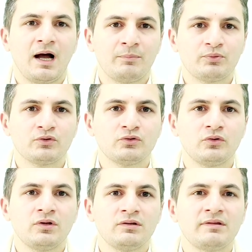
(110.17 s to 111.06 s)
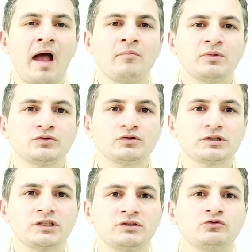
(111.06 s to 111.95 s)
앞으로도
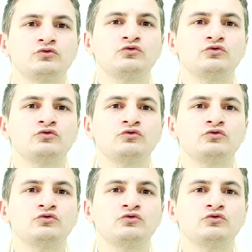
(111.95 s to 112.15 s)
대한민국이